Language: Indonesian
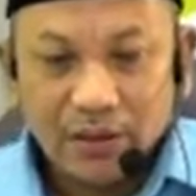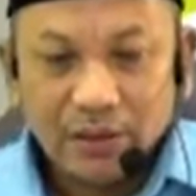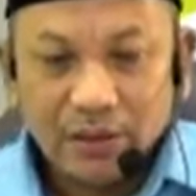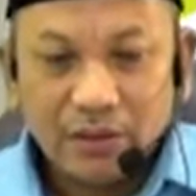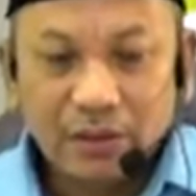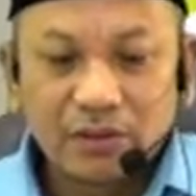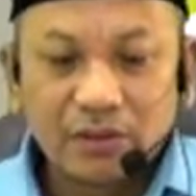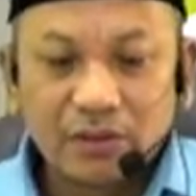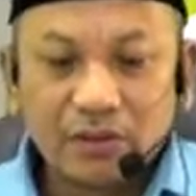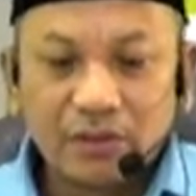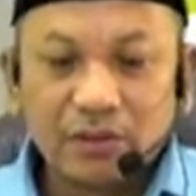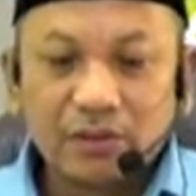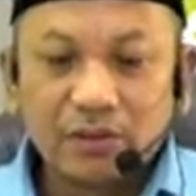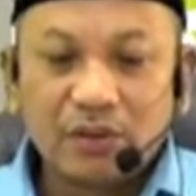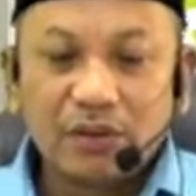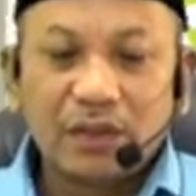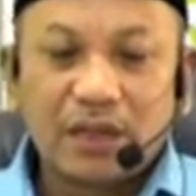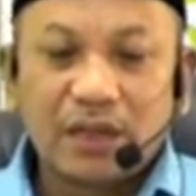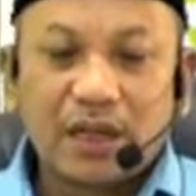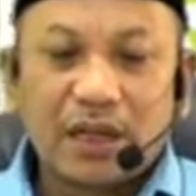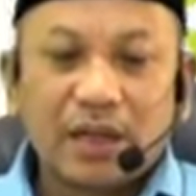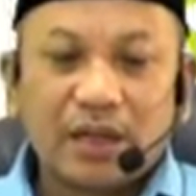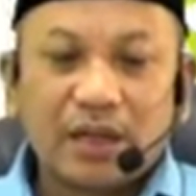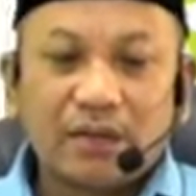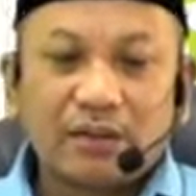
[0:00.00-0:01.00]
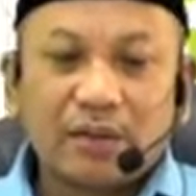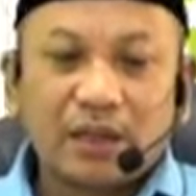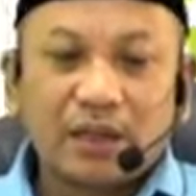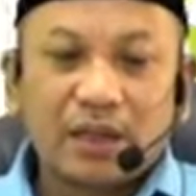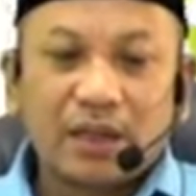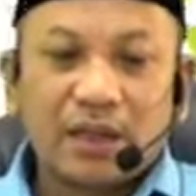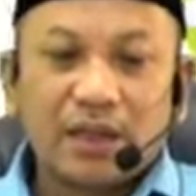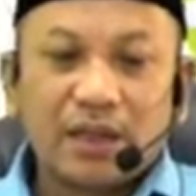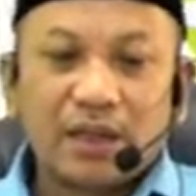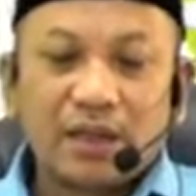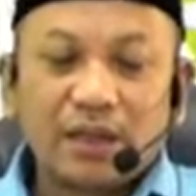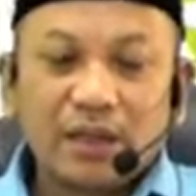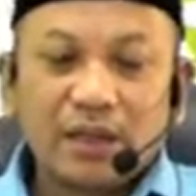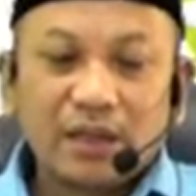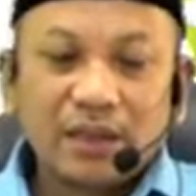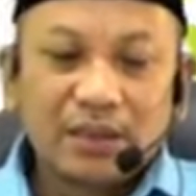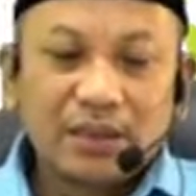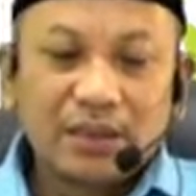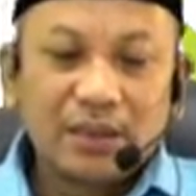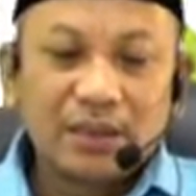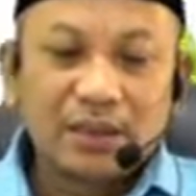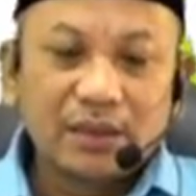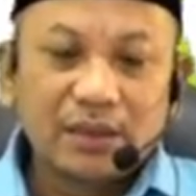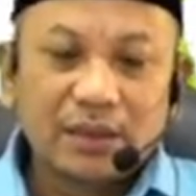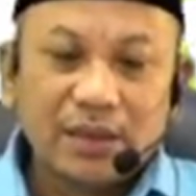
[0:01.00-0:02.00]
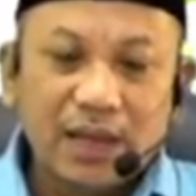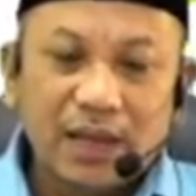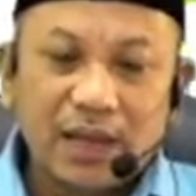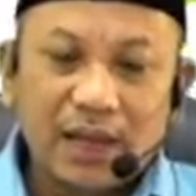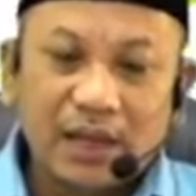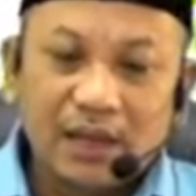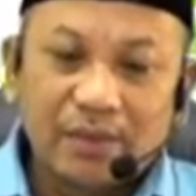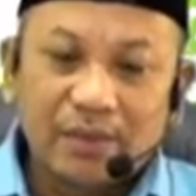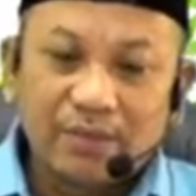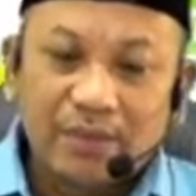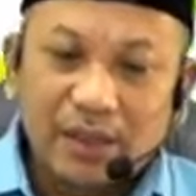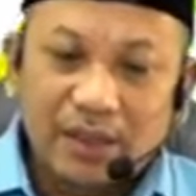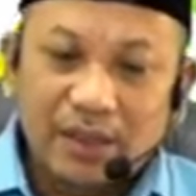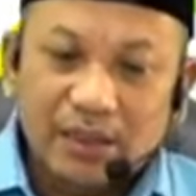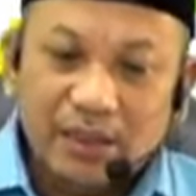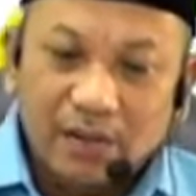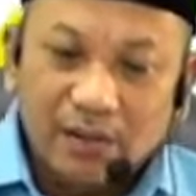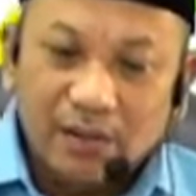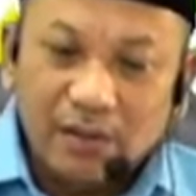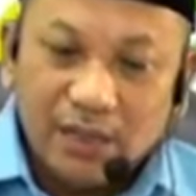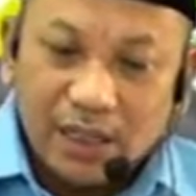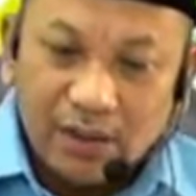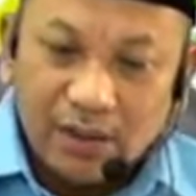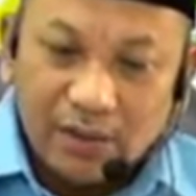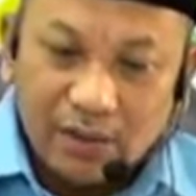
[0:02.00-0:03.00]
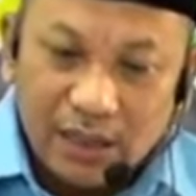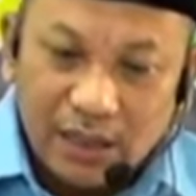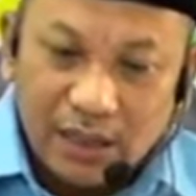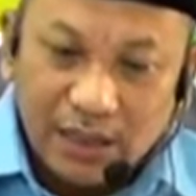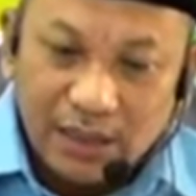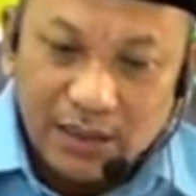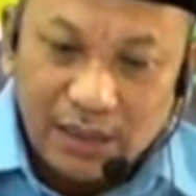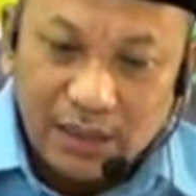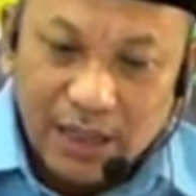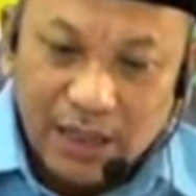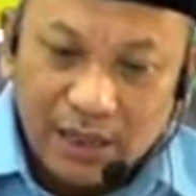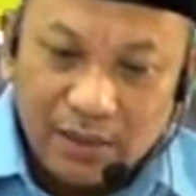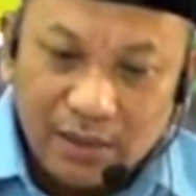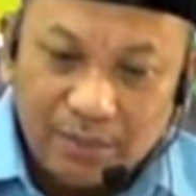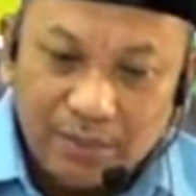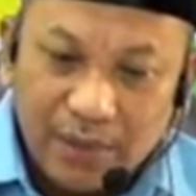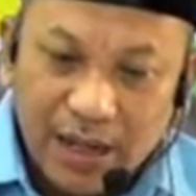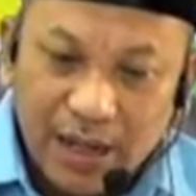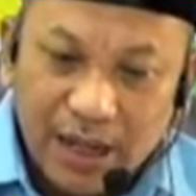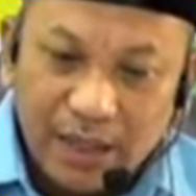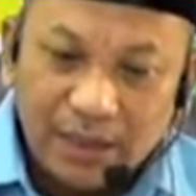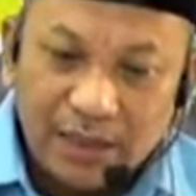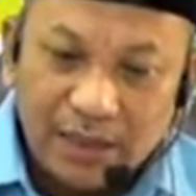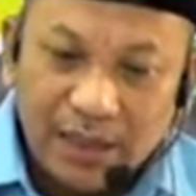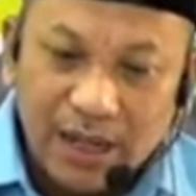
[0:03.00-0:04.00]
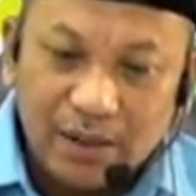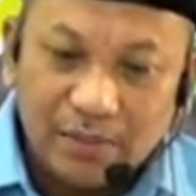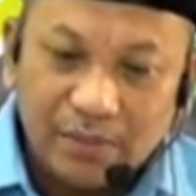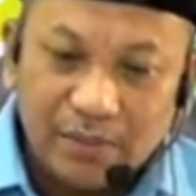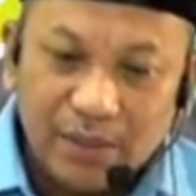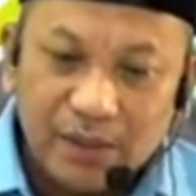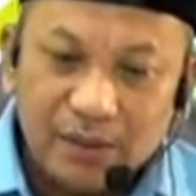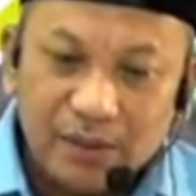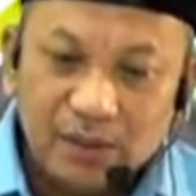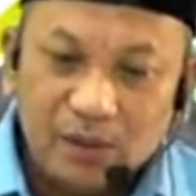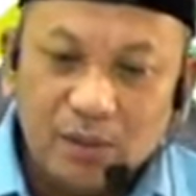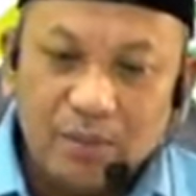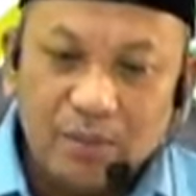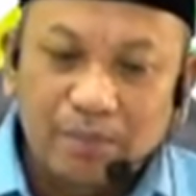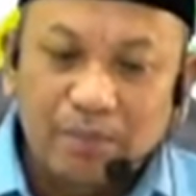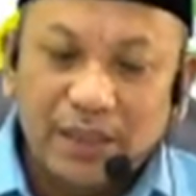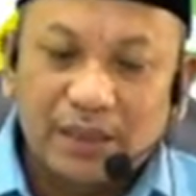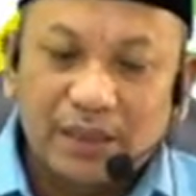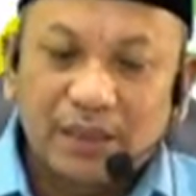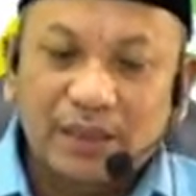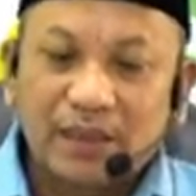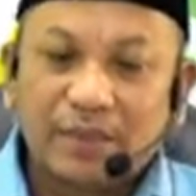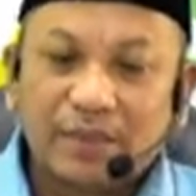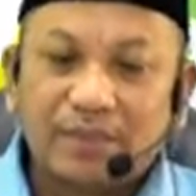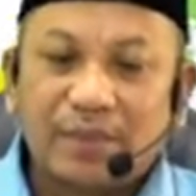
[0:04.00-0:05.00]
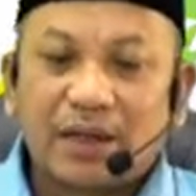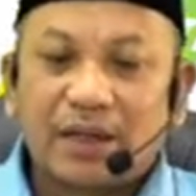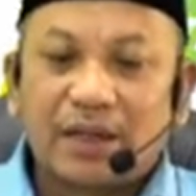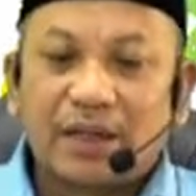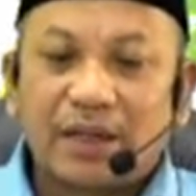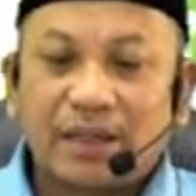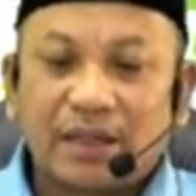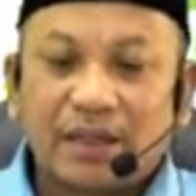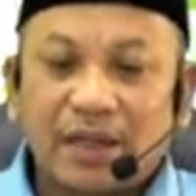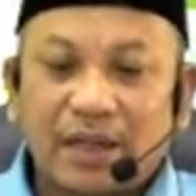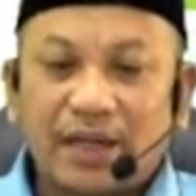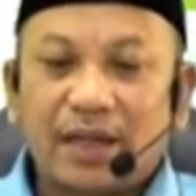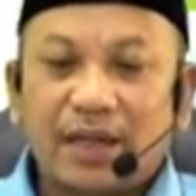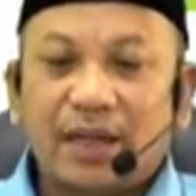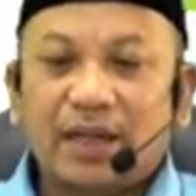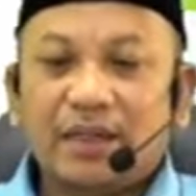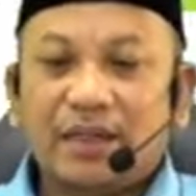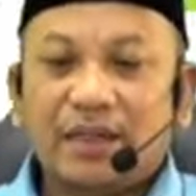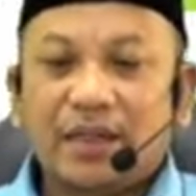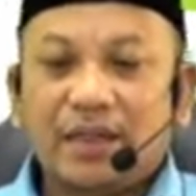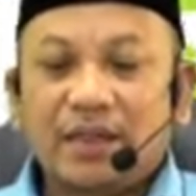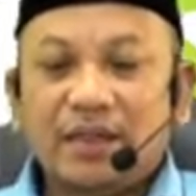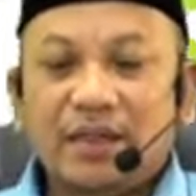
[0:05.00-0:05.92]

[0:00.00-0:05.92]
Sesungguhnya Allah cinta kepada orang-orang yang banyak bertobat kepadanya. Ya.